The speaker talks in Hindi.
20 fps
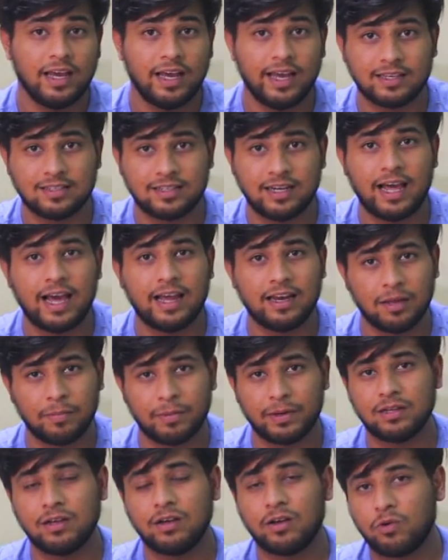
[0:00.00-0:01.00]
एक सेडैन
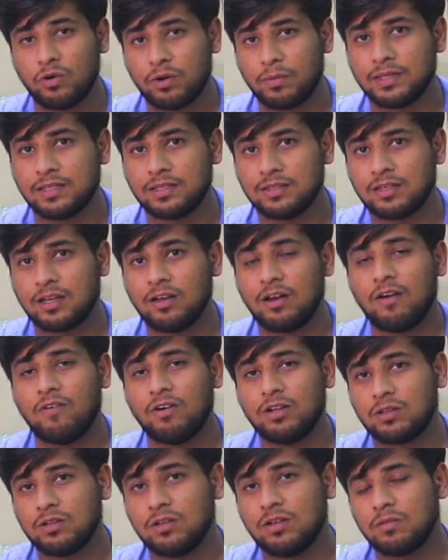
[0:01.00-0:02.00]
के रोड प्रेजेंस के
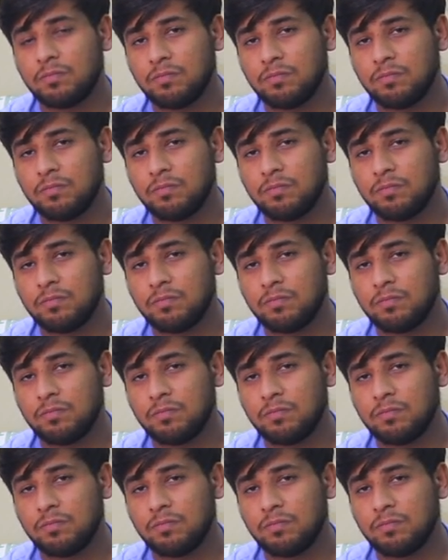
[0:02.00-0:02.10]
अलावा